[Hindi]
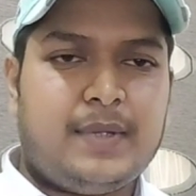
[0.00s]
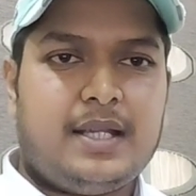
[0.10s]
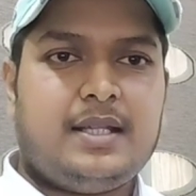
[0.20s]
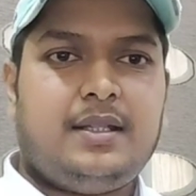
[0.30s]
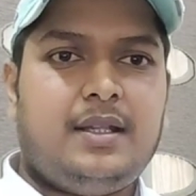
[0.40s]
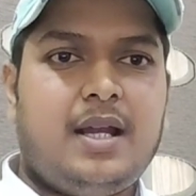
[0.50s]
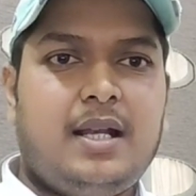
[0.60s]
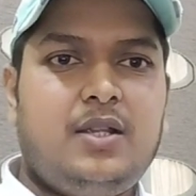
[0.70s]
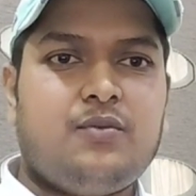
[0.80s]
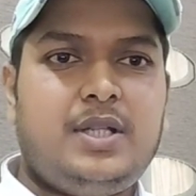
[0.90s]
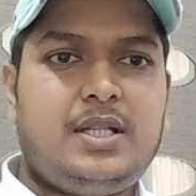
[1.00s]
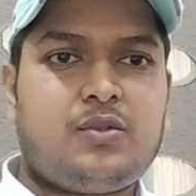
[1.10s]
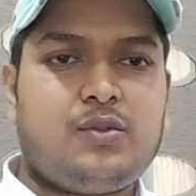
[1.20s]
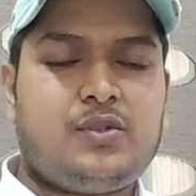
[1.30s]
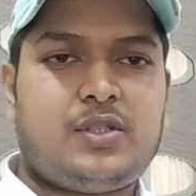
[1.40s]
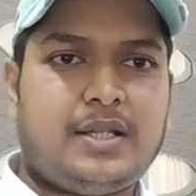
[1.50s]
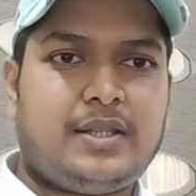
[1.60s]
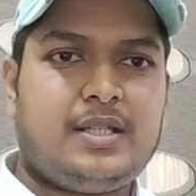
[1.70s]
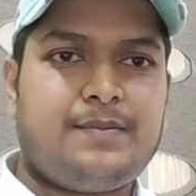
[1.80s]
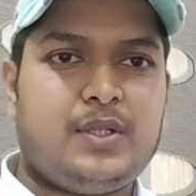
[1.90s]
में यानी
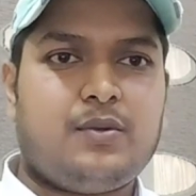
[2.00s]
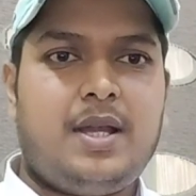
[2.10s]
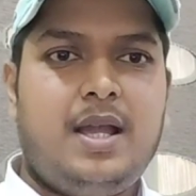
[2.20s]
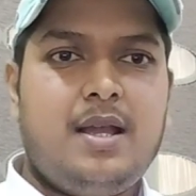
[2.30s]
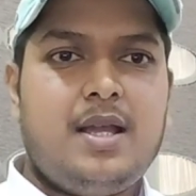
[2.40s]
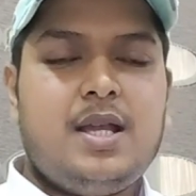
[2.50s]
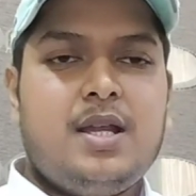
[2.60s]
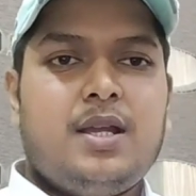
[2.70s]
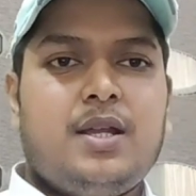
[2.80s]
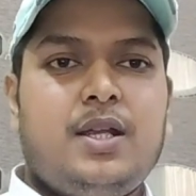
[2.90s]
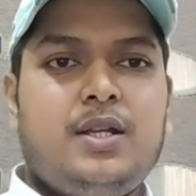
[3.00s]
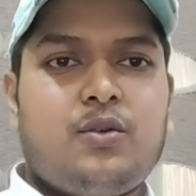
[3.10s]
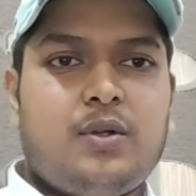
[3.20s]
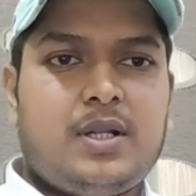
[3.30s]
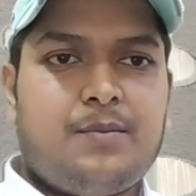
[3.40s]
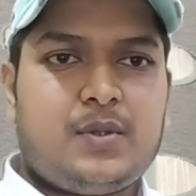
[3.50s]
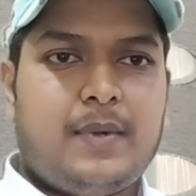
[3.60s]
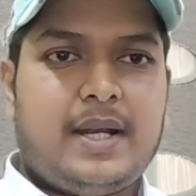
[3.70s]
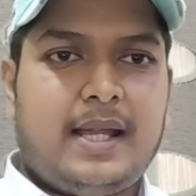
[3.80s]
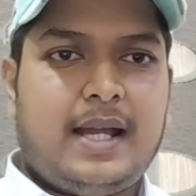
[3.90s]
1936 में जो है इनको टर्म्स
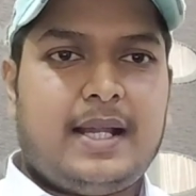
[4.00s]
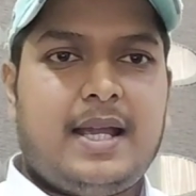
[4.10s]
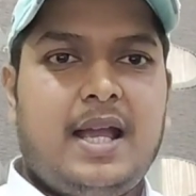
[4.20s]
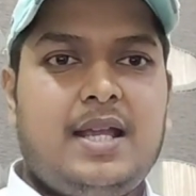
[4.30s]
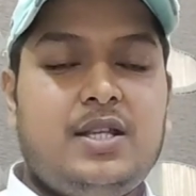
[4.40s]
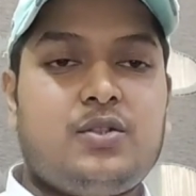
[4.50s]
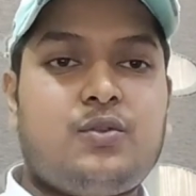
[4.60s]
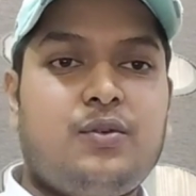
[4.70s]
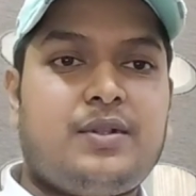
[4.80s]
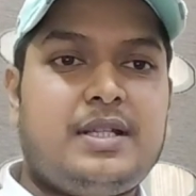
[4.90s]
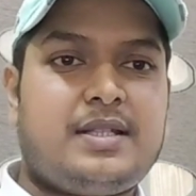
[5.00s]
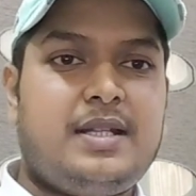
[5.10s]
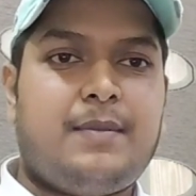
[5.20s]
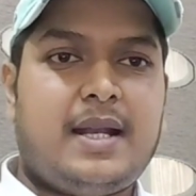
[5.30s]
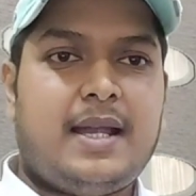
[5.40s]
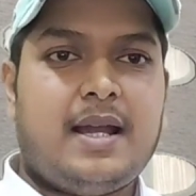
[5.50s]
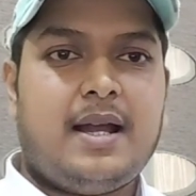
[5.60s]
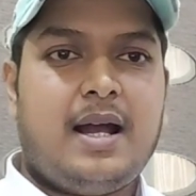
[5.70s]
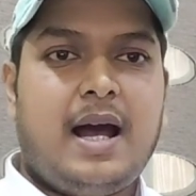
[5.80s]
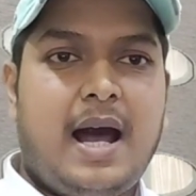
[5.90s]
बनाया गया है इसको किसने
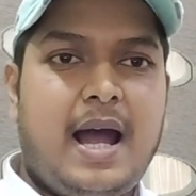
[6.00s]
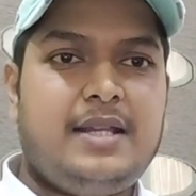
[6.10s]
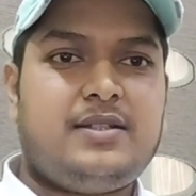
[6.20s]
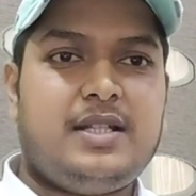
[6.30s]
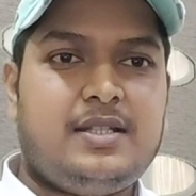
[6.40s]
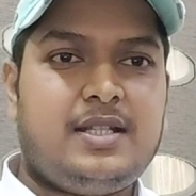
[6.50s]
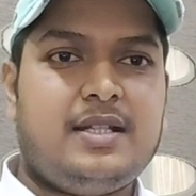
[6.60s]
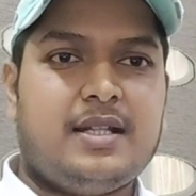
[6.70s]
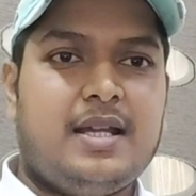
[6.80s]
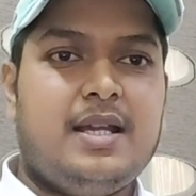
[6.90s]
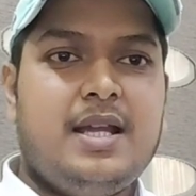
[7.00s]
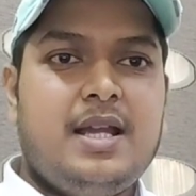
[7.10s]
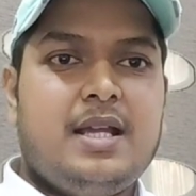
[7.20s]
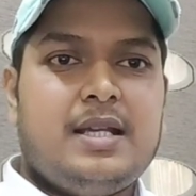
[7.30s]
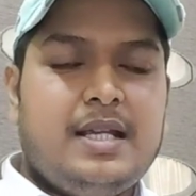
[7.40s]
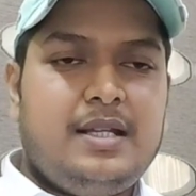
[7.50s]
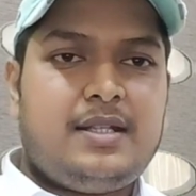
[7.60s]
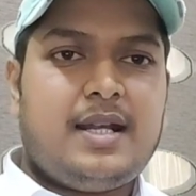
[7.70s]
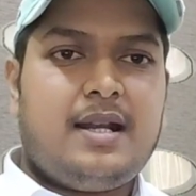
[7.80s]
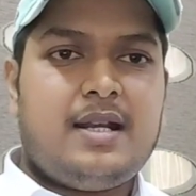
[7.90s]
बनाया आईसीसी ने
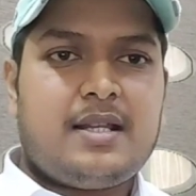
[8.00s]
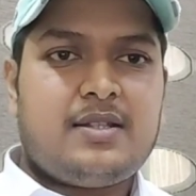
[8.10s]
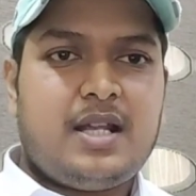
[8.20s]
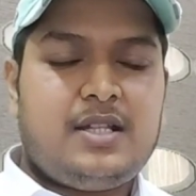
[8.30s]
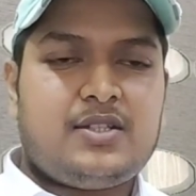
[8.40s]
इंटरनेशनल